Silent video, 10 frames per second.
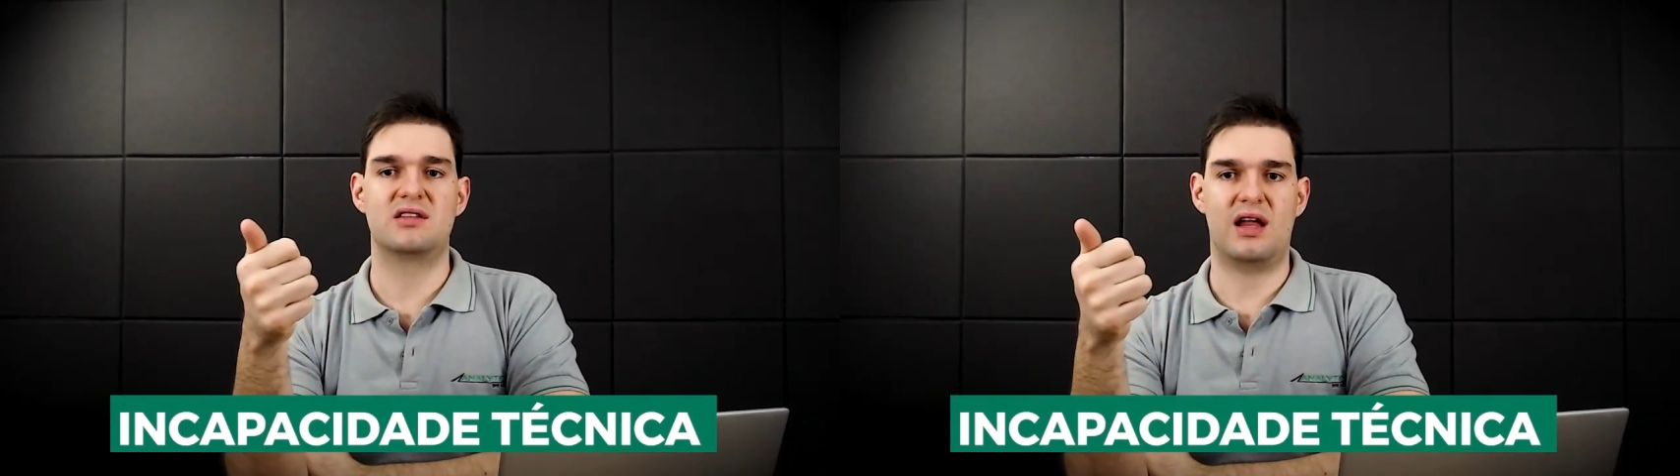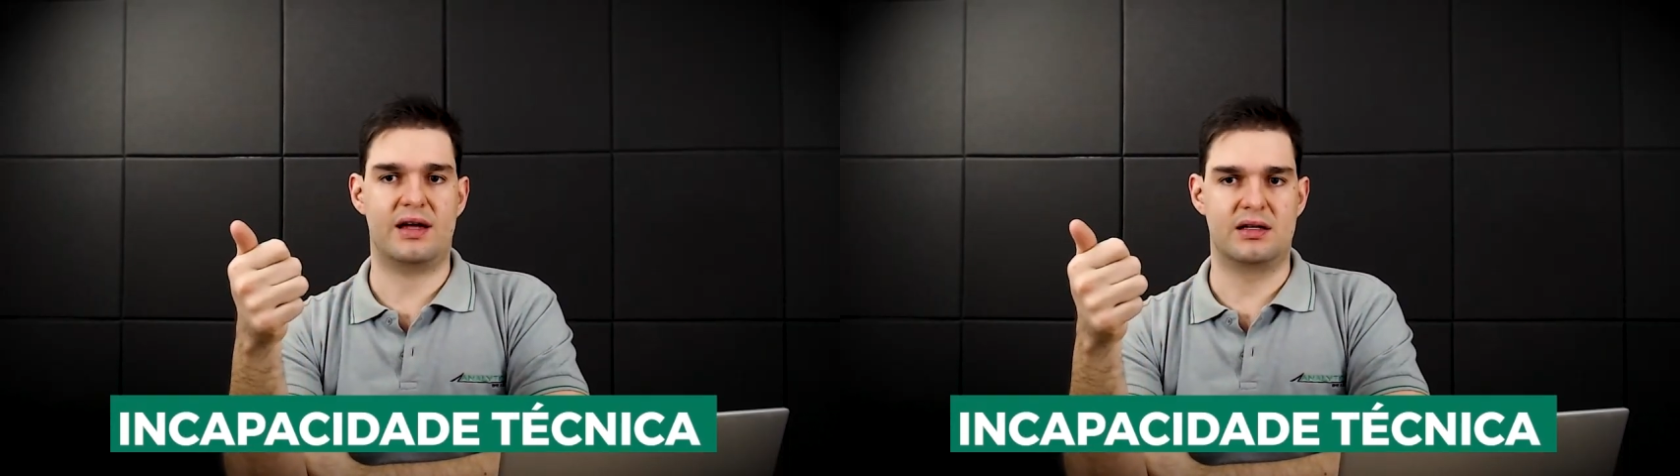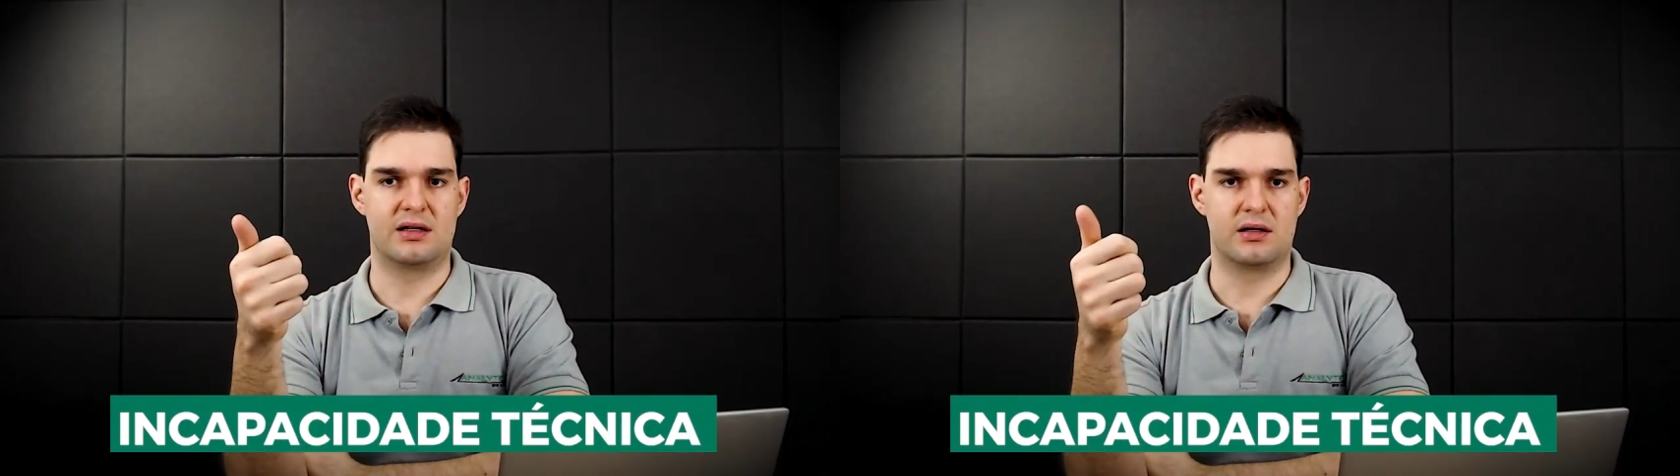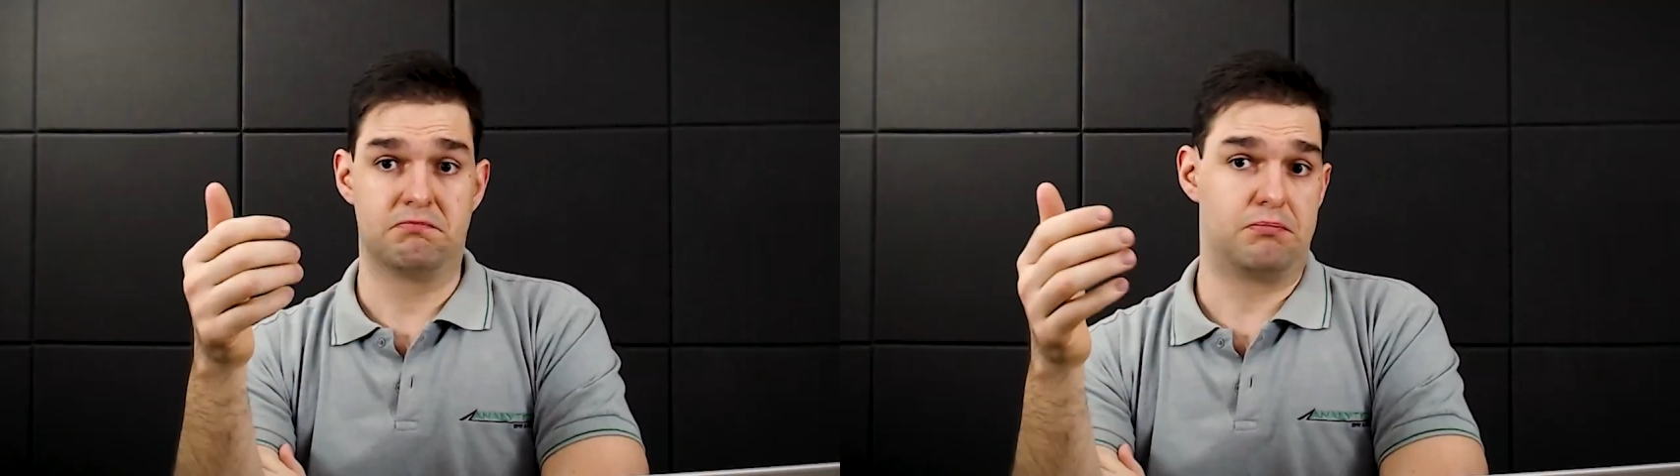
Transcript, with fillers: técnica.